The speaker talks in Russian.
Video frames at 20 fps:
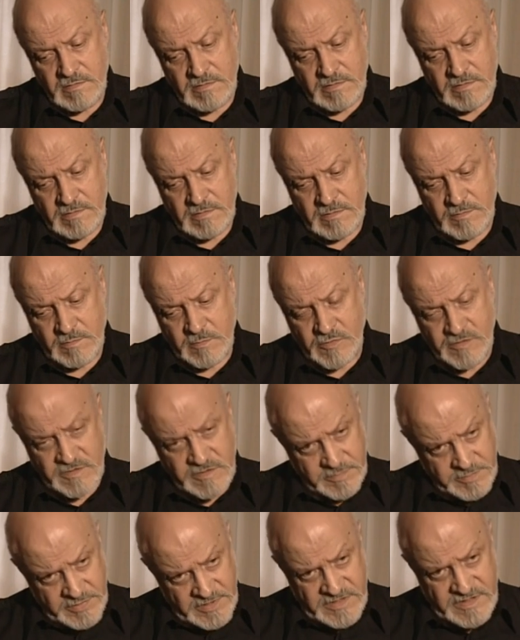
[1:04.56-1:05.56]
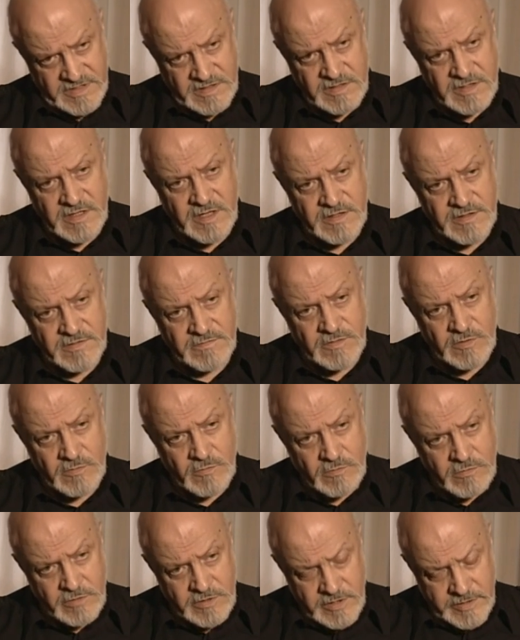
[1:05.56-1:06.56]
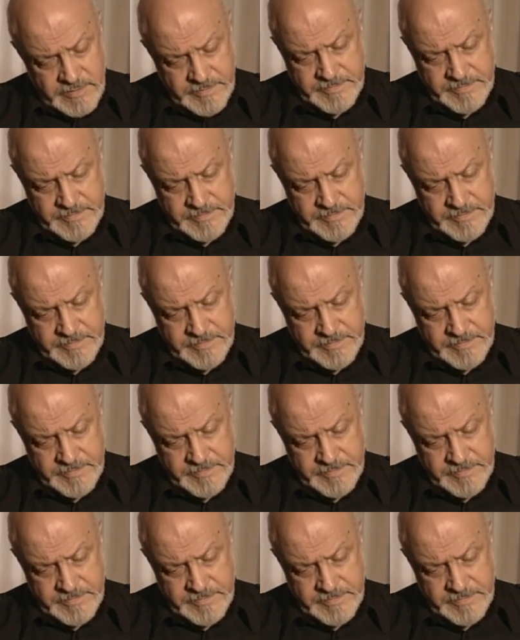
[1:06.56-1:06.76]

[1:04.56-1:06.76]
Э, после 1953 года